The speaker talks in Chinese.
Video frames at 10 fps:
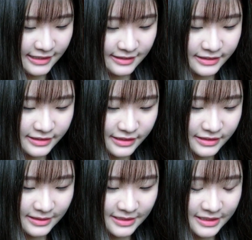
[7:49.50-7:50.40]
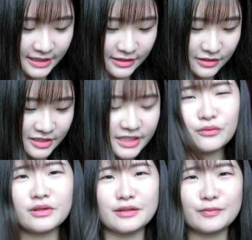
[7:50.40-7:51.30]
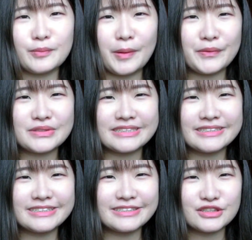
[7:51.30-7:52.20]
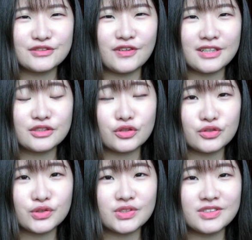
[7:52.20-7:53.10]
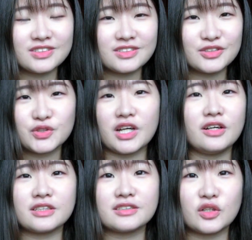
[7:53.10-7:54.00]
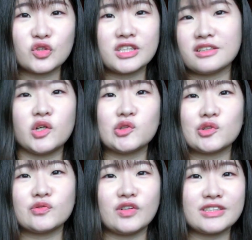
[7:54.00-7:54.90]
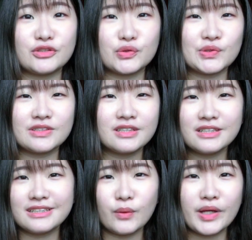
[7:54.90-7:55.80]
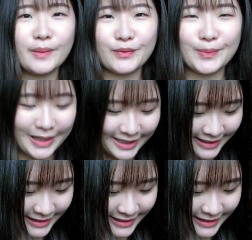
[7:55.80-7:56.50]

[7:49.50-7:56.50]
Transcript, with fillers: 那接下来这个线线我可能不会买，我只是就是放那时候就是就是刚好想找线，然后就放进去了，但我应该不会买。